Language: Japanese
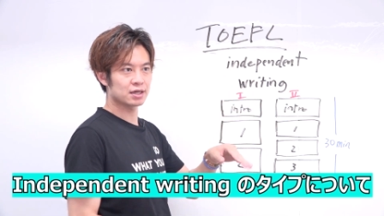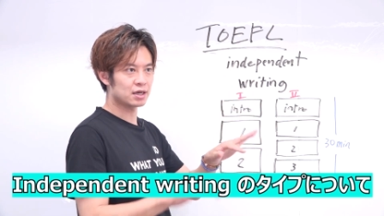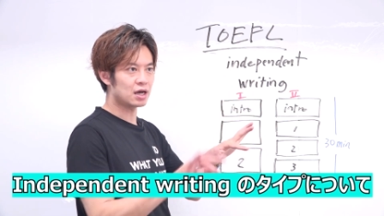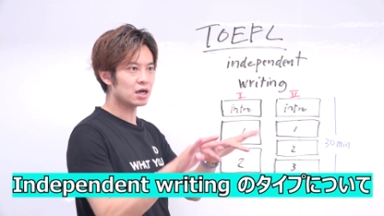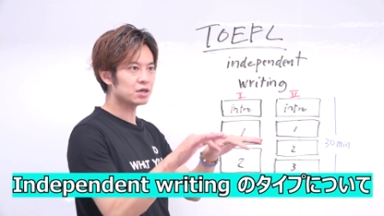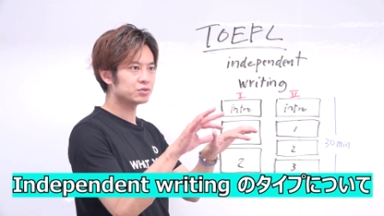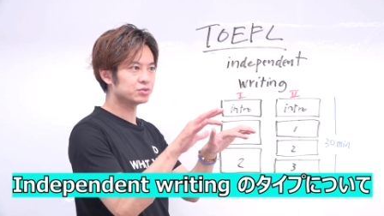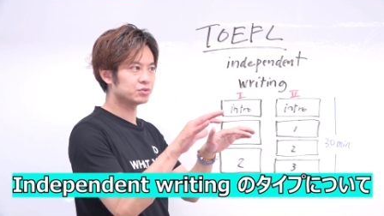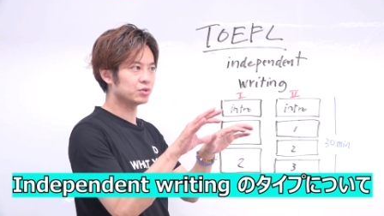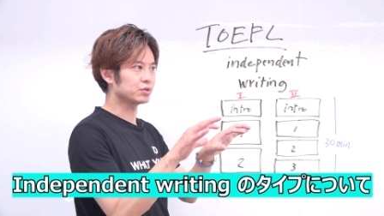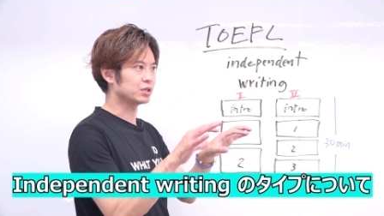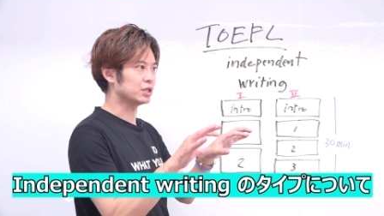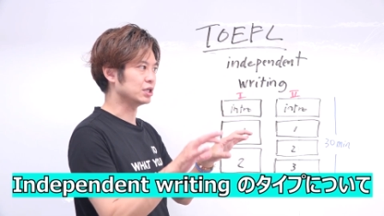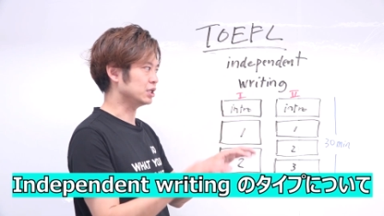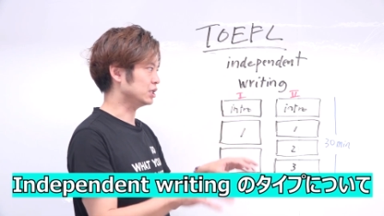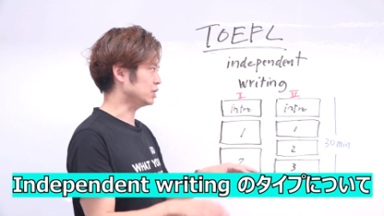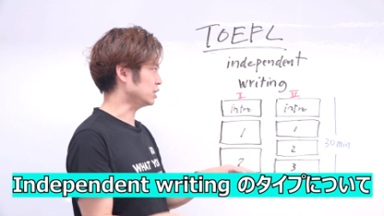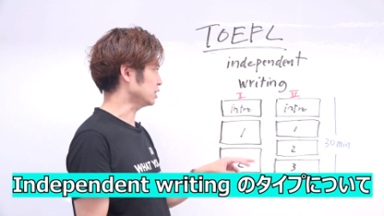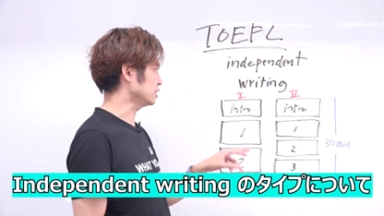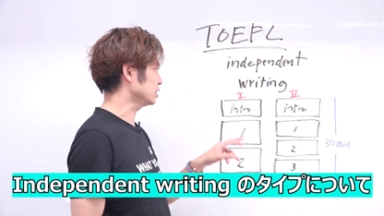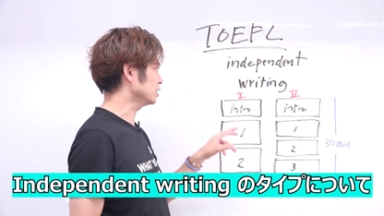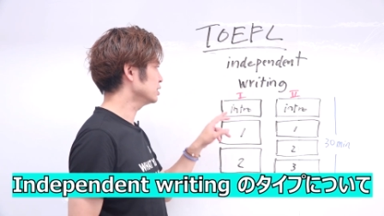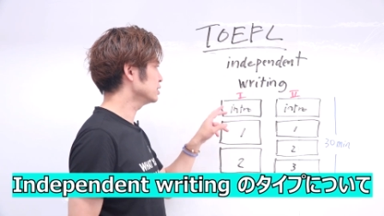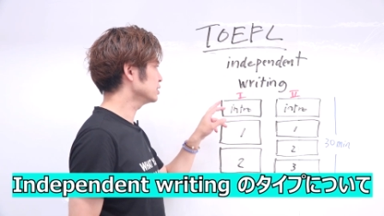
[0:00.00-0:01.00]
書くとき
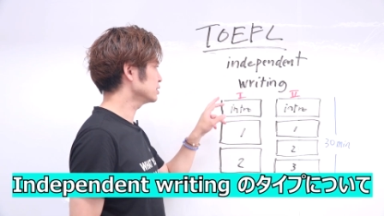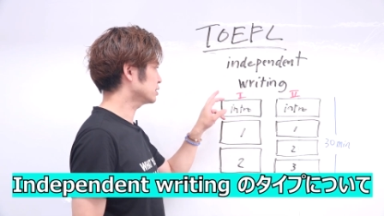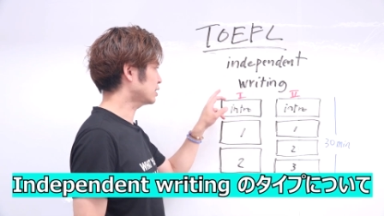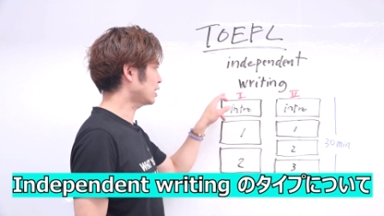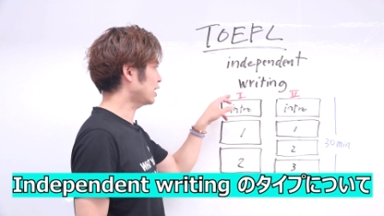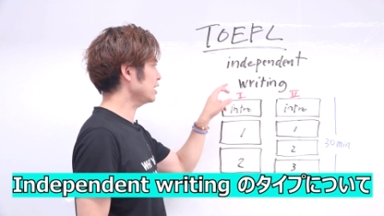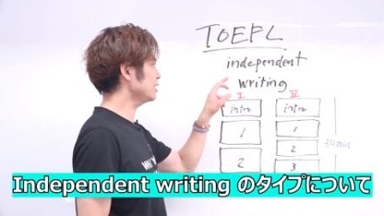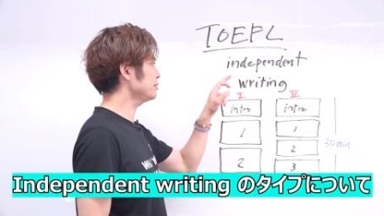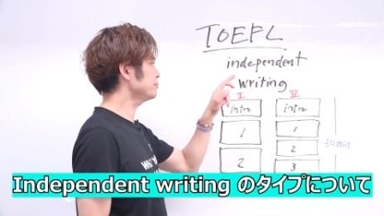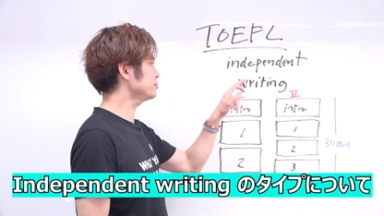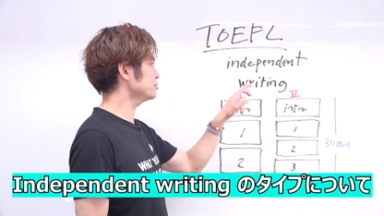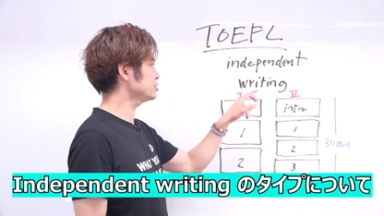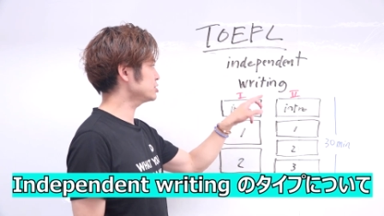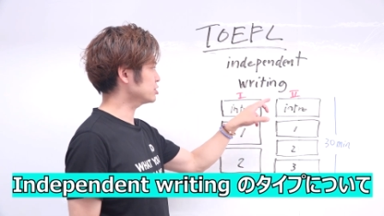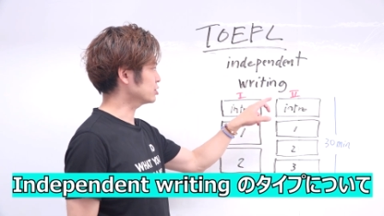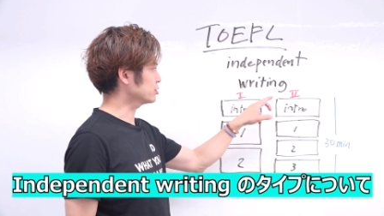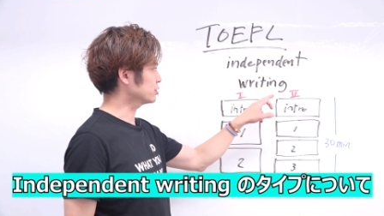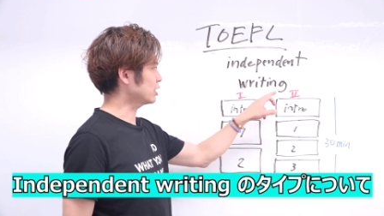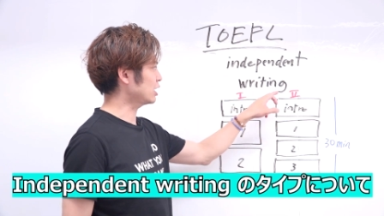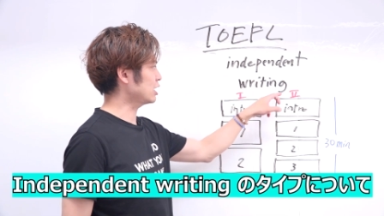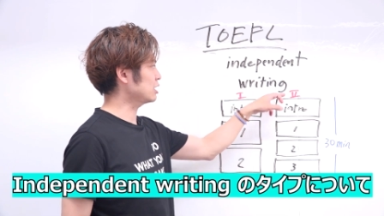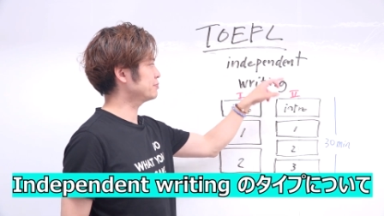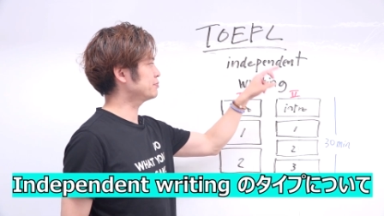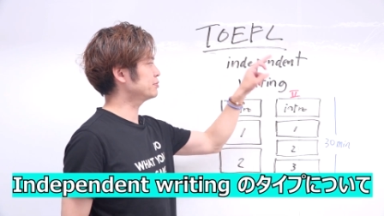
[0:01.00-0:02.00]
にタイプ1と
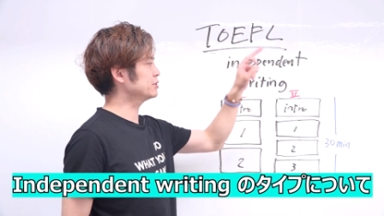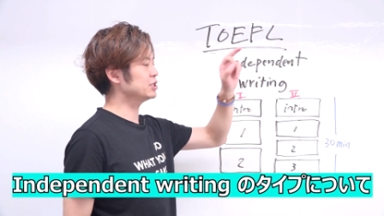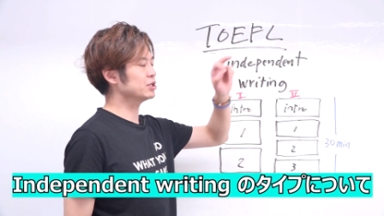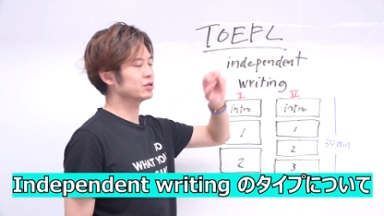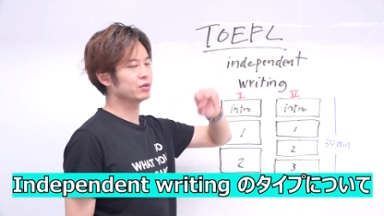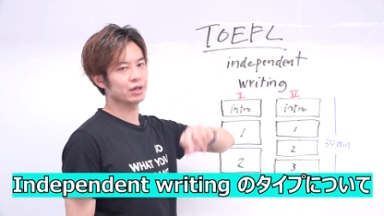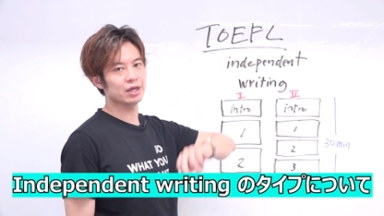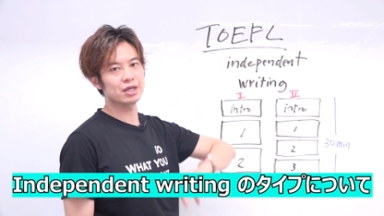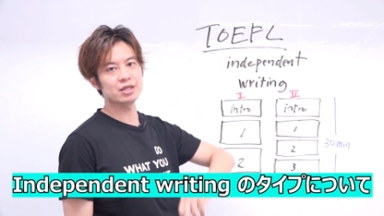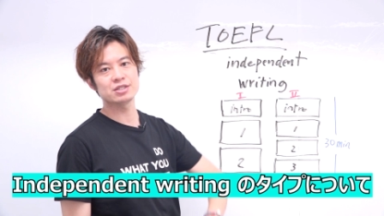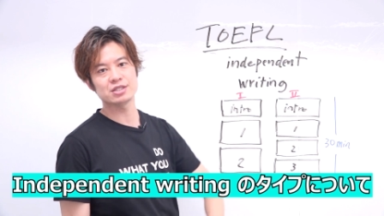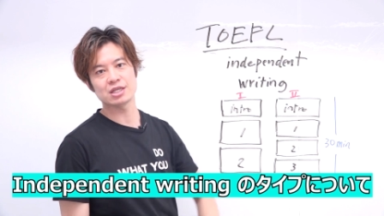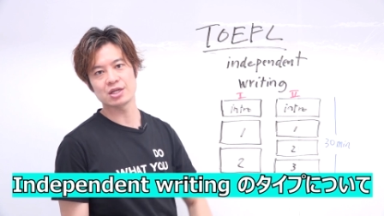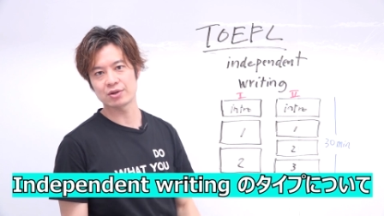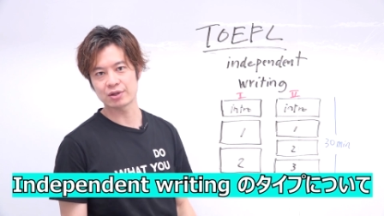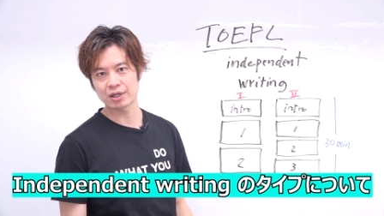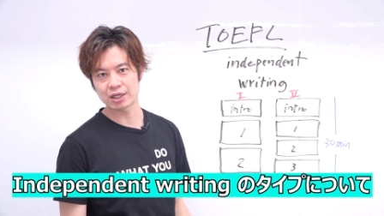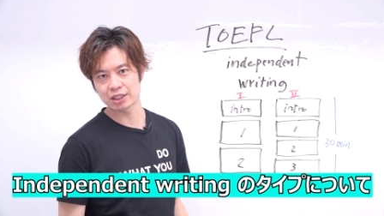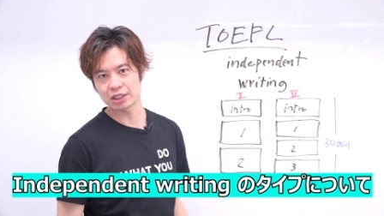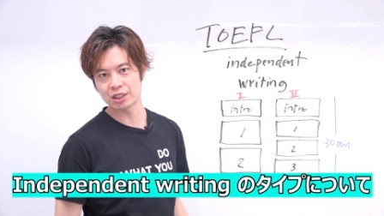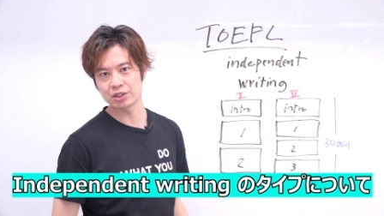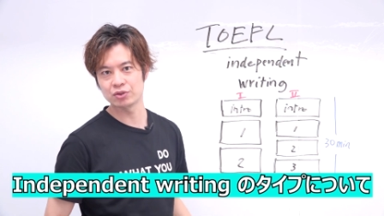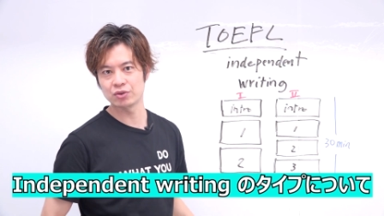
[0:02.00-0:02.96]
タイプ2のエッセイの書き方、